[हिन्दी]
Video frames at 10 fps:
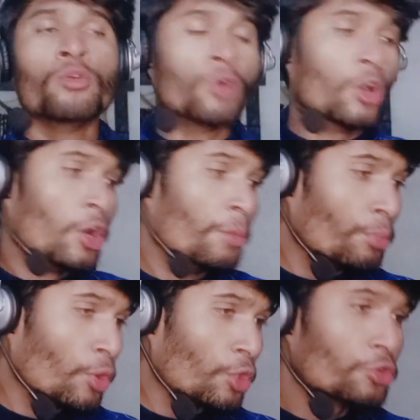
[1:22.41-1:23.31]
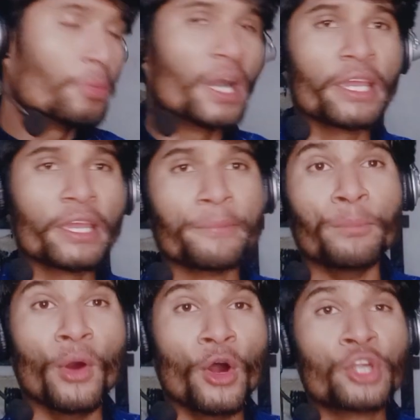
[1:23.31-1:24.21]
वो मोटू भाई
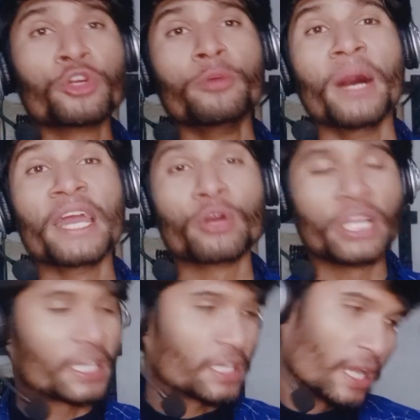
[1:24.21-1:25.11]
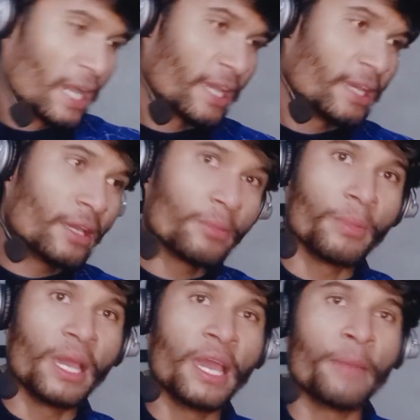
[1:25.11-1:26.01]
मोटू भाई को लेकर आ गए
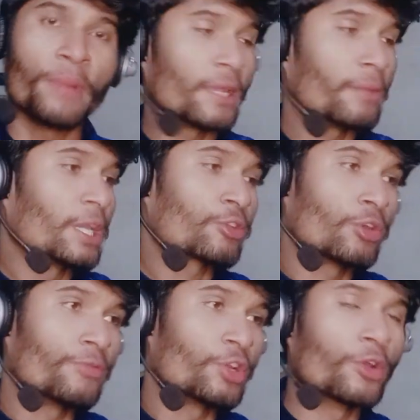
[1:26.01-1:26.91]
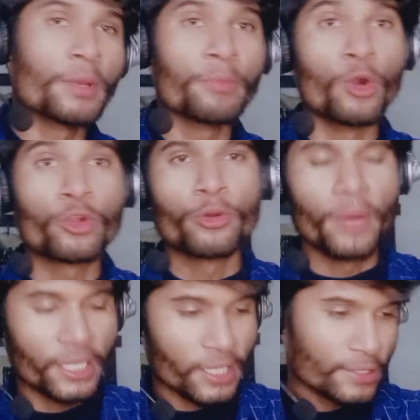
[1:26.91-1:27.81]
मैं पहले भी एक दो वीडियो में मोटू
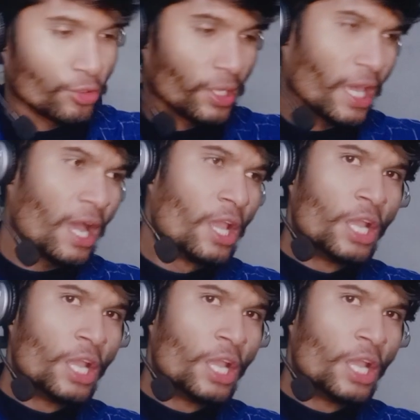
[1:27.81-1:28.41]
भाई का जो है ना